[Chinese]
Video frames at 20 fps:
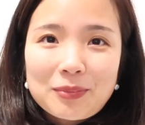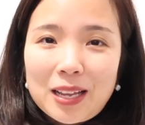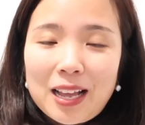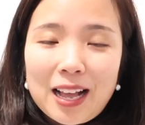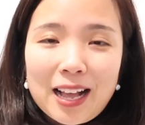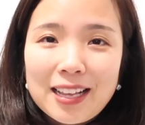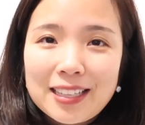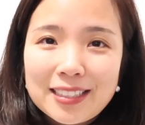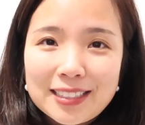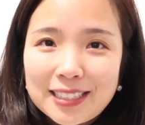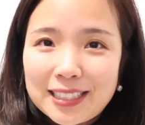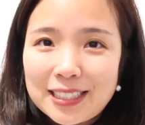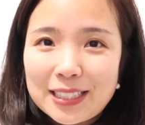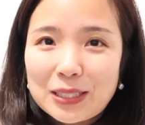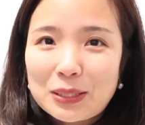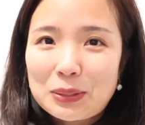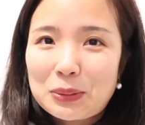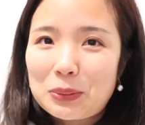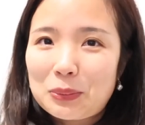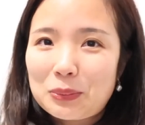很
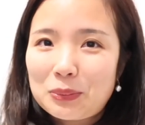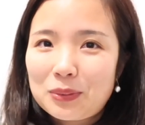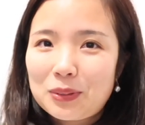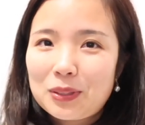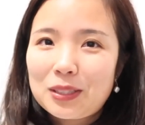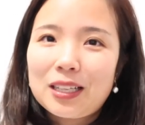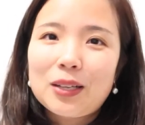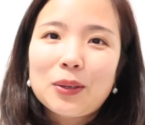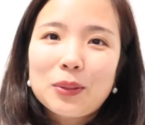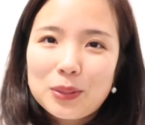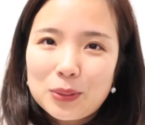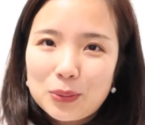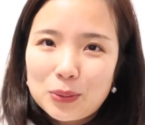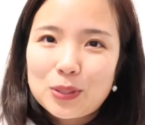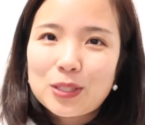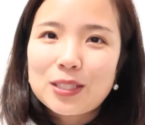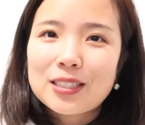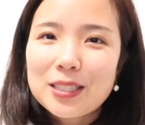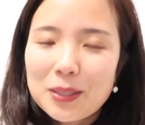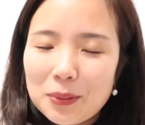轻松。有
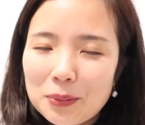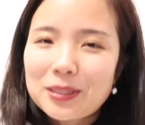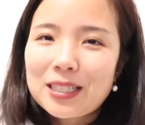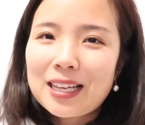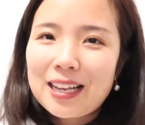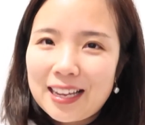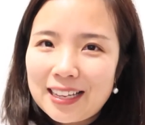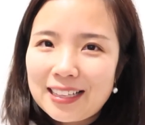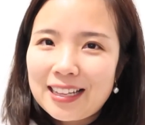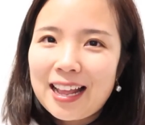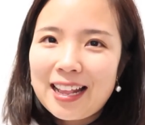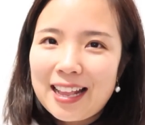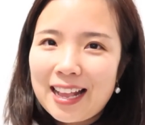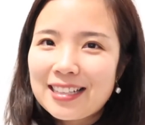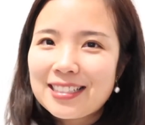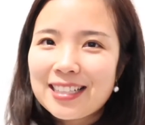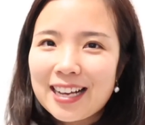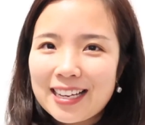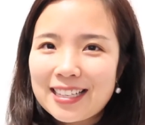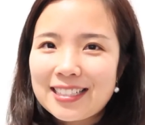时间我再跟大家
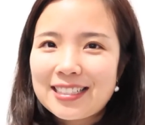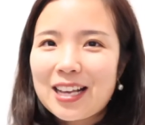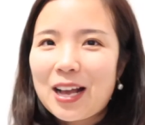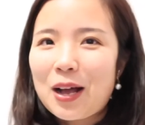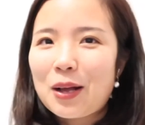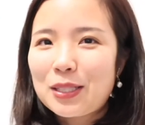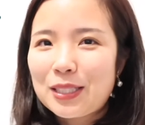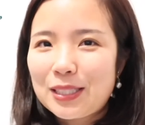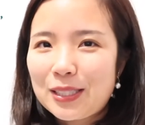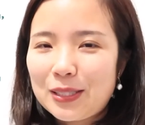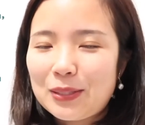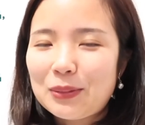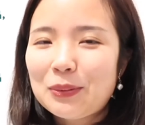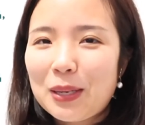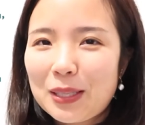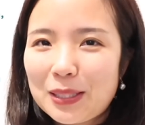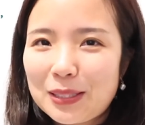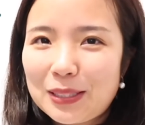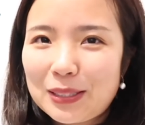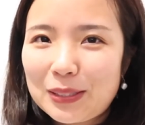讲一下洗
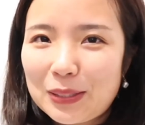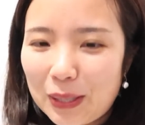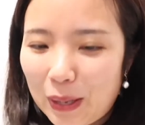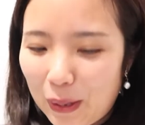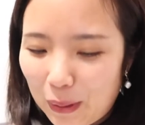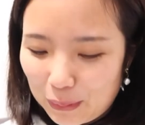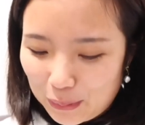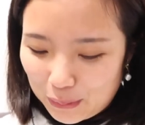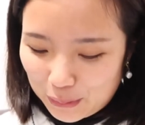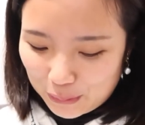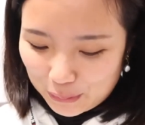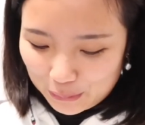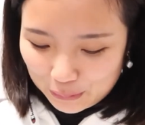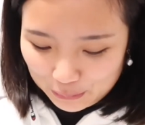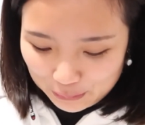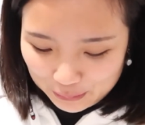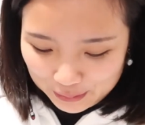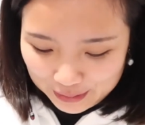碗机的好处。